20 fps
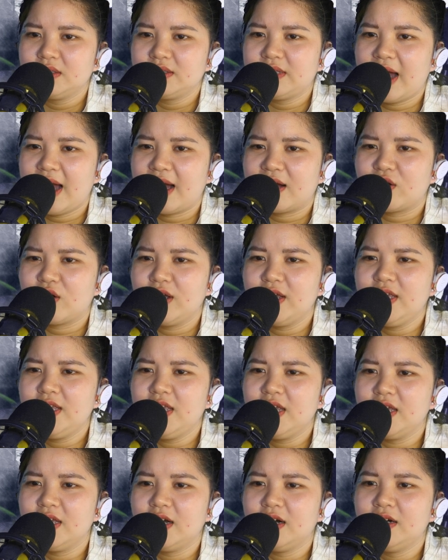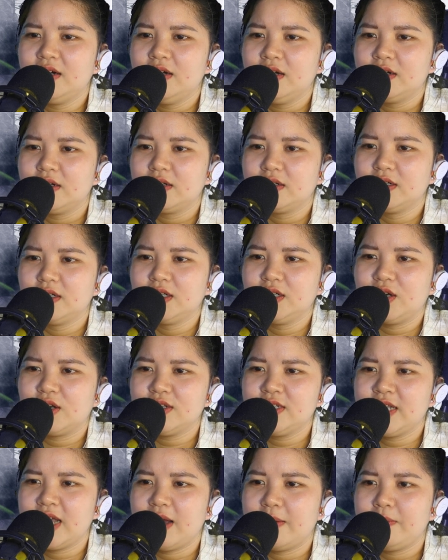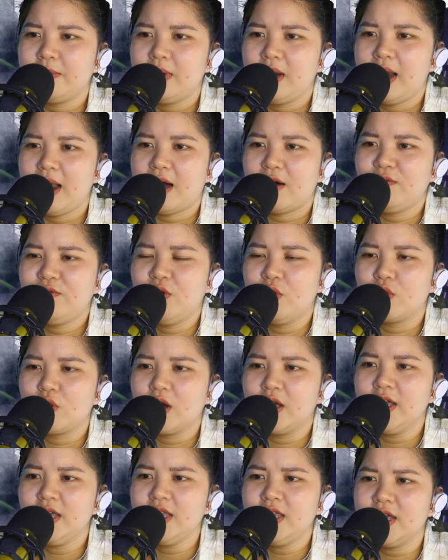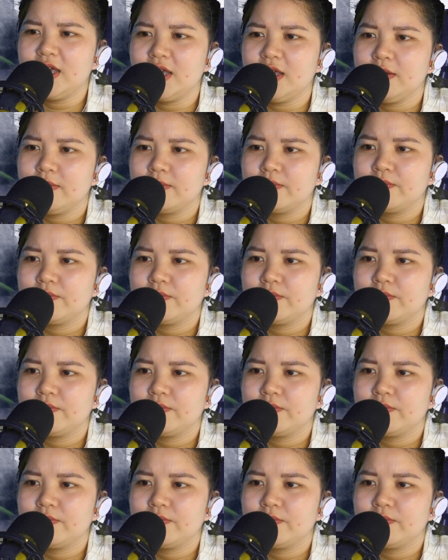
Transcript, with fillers: Ta có ý gì ư? Ngươi nói xem, lão phu có ý gì?